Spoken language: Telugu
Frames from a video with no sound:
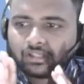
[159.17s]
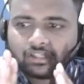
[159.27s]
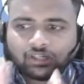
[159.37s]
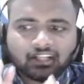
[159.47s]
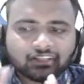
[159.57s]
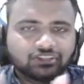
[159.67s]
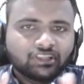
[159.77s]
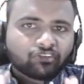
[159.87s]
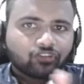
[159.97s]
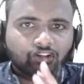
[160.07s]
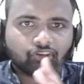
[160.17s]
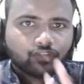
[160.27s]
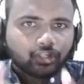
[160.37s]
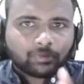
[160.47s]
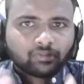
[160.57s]
ఈటీఎల్ ఇంజనీర్స్ అనేది
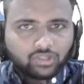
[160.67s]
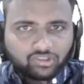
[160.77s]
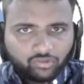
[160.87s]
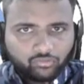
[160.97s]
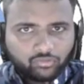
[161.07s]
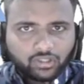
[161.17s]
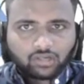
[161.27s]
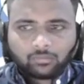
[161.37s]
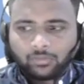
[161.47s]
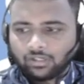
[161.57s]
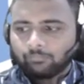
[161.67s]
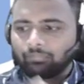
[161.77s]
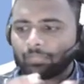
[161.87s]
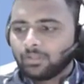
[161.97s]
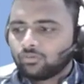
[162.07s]
వీటి మీద వర్క్ చేస్తుంటారనమాట
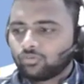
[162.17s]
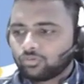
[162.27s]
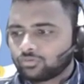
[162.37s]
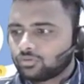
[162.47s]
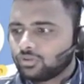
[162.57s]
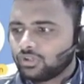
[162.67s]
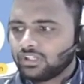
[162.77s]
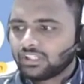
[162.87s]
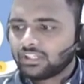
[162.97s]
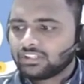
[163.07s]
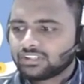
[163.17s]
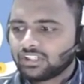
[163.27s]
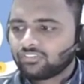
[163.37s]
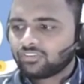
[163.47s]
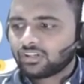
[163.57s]
సో ఈటీఎల్
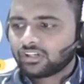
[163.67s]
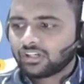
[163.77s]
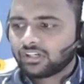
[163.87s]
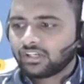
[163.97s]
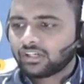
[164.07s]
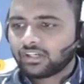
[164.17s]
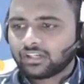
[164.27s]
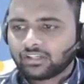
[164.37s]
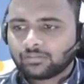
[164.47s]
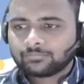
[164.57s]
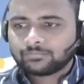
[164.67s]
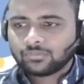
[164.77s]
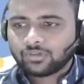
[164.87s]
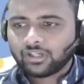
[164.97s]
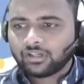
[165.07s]
ఇంజనీర్స్ ఏంటంటే డేటాని
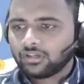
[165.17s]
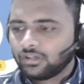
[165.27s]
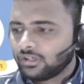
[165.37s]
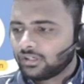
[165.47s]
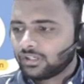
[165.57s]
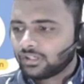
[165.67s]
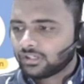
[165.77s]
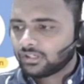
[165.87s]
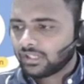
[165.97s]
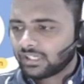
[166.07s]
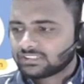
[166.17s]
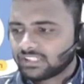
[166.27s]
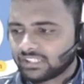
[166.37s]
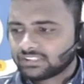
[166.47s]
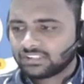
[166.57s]
ఓకే డేటాని
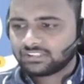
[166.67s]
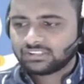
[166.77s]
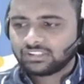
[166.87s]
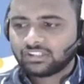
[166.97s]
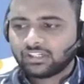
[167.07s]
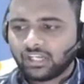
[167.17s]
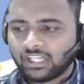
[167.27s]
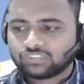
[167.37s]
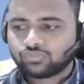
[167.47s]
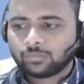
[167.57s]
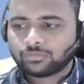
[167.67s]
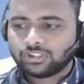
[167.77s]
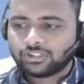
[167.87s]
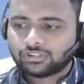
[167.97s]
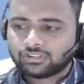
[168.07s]
ఎక్స్ట్రాక్ట్ చేసి ట్రాన్స్ఫామ్
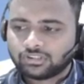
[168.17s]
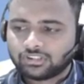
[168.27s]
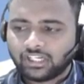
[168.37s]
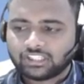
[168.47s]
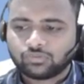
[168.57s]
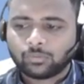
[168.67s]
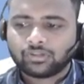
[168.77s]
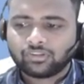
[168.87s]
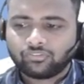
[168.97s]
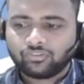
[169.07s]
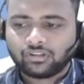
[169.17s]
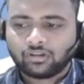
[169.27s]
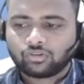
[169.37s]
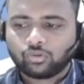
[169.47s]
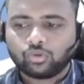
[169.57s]
చేయ ట్రాన్స్ఫామ్ అని చేసి
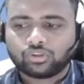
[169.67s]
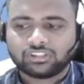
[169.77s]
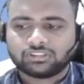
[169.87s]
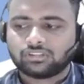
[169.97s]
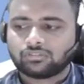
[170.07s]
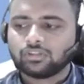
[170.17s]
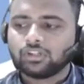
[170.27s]
తర్వాత లోడ్ చేస్తారు